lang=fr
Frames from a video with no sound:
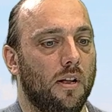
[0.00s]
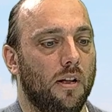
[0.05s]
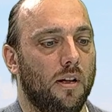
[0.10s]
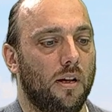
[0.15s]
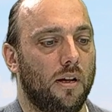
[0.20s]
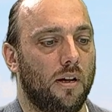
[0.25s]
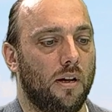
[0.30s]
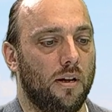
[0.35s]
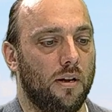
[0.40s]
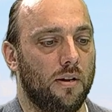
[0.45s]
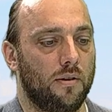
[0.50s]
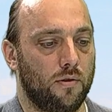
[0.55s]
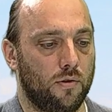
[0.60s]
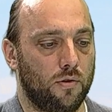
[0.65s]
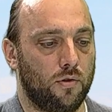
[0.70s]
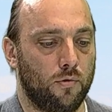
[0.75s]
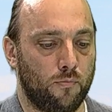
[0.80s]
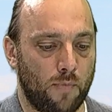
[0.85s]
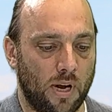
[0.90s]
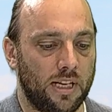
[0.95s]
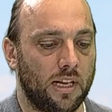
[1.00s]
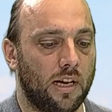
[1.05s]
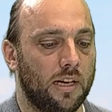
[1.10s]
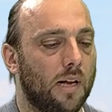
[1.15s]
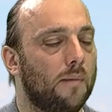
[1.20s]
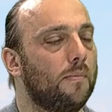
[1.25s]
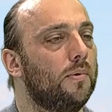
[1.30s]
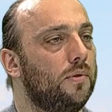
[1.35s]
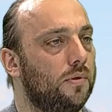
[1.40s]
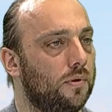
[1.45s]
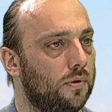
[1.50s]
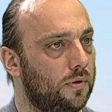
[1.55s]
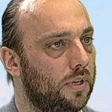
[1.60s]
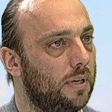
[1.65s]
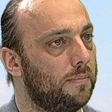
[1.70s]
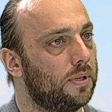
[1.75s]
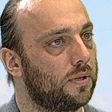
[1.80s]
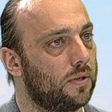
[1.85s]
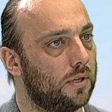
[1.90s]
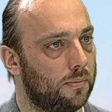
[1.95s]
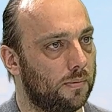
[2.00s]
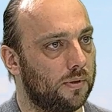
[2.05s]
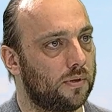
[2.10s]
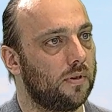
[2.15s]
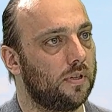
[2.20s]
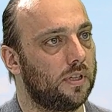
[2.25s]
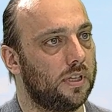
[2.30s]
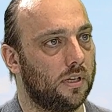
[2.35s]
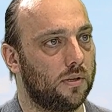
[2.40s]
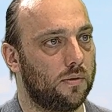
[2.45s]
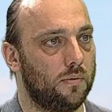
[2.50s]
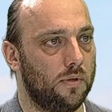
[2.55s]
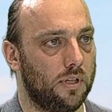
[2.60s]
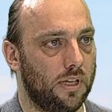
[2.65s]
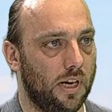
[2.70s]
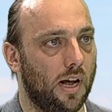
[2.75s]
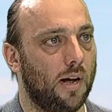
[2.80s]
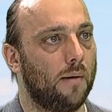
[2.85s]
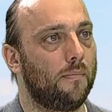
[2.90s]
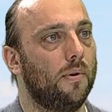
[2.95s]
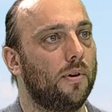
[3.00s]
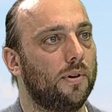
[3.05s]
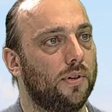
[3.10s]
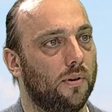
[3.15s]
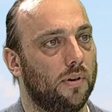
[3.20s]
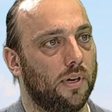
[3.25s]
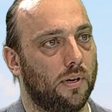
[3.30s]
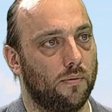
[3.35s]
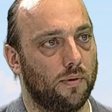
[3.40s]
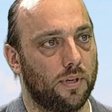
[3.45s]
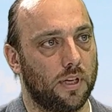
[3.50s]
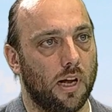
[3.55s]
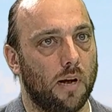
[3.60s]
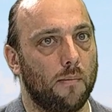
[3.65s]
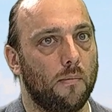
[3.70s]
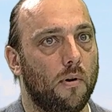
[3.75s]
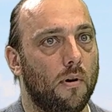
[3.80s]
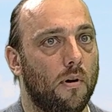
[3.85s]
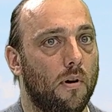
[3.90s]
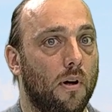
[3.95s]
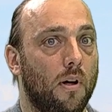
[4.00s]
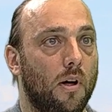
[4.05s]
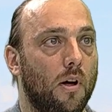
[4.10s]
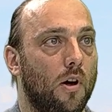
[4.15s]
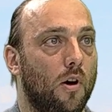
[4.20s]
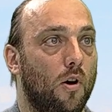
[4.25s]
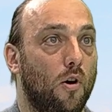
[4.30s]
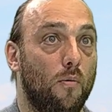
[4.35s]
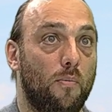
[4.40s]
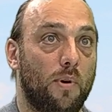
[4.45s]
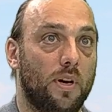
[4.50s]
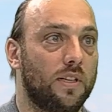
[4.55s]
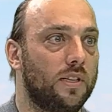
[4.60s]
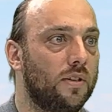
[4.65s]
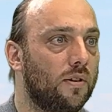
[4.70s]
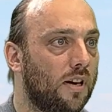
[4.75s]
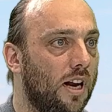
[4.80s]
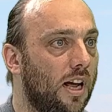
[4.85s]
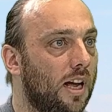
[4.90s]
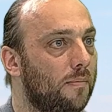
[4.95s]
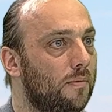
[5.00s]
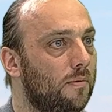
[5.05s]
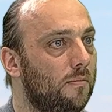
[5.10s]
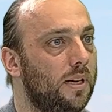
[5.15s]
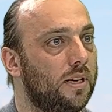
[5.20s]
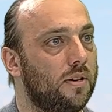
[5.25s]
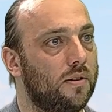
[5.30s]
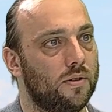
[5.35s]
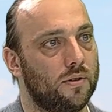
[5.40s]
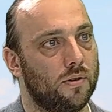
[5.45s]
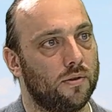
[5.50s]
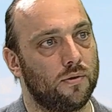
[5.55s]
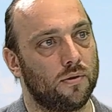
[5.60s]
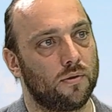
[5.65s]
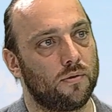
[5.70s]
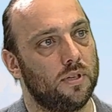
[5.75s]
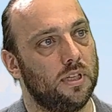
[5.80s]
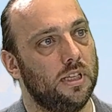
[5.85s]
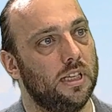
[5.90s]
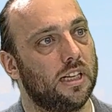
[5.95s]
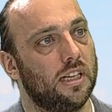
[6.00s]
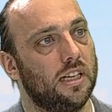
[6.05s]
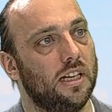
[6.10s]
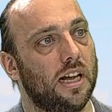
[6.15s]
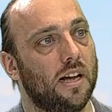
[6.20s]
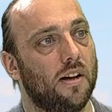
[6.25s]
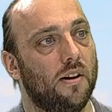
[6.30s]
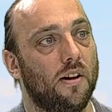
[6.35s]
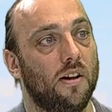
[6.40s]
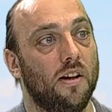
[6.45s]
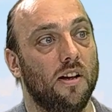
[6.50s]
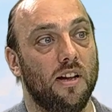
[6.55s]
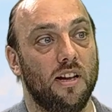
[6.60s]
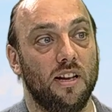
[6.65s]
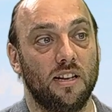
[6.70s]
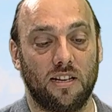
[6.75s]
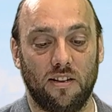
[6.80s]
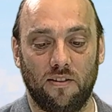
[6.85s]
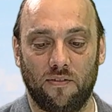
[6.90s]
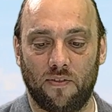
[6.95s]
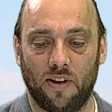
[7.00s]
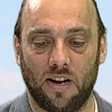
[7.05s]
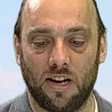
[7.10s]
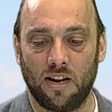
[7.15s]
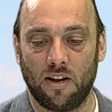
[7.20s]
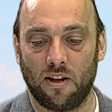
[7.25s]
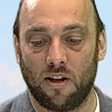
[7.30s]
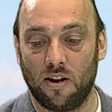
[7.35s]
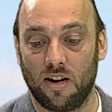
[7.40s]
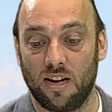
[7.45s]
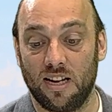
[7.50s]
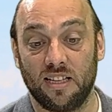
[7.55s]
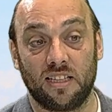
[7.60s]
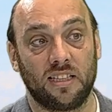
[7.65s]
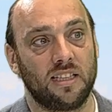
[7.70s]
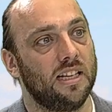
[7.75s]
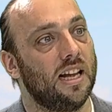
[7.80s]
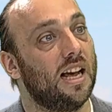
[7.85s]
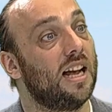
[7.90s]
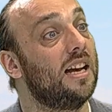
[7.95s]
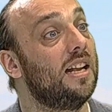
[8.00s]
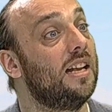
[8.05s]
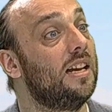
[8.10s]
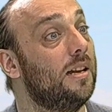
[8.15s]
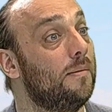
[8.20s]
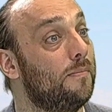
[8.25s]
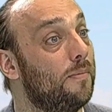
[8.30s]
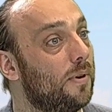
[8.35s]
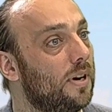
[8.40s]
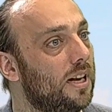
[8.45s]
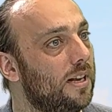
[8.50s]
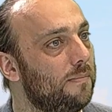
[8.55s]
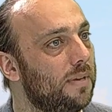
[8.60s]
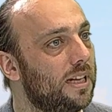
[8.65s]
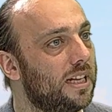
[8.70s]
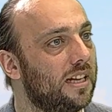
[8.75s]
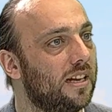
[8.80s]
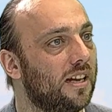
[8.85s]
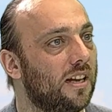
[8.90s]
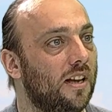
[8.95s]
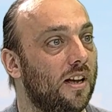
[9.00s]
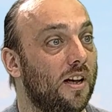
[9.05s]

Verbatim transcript: de, m'attarder un peu sur ce sujet parce que je pense que c'est un sujet important. Et contrairement au président de la République que j'ai entendu dire hier, qu'il fallait euh, laisser aller les polémiques.